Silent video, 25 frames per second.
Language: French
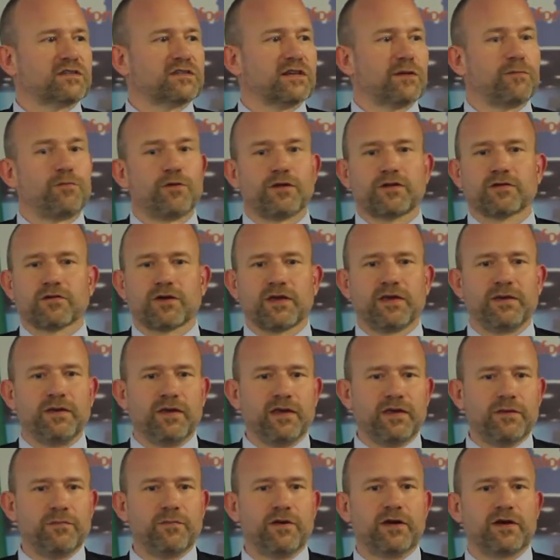Ça peut être
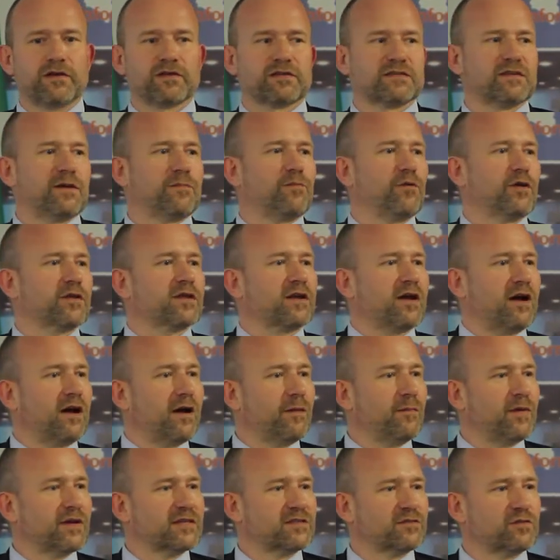eBay, ça peut être
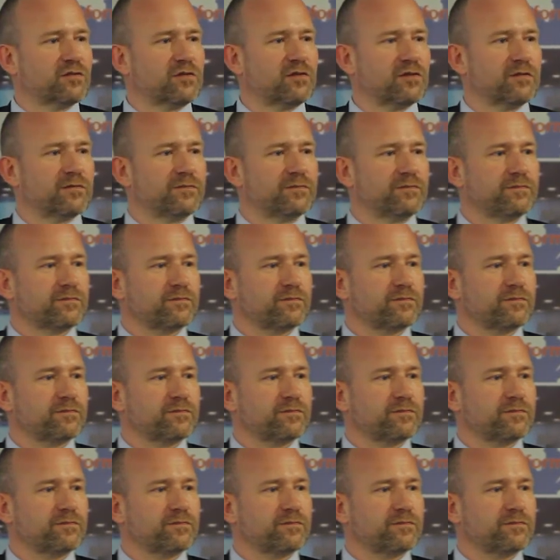Amazon,